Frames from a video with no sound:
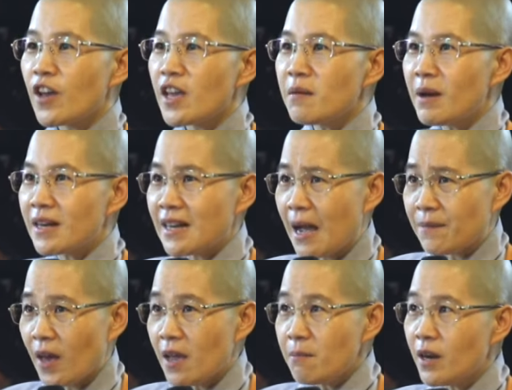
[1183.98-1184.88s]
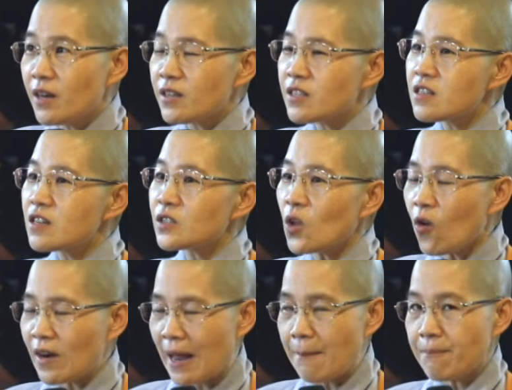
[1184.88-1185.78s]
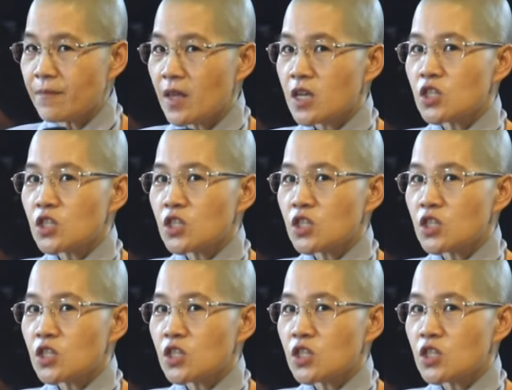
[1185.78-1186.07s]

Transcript: vì mình cảm thấy mình chưa tốt lắm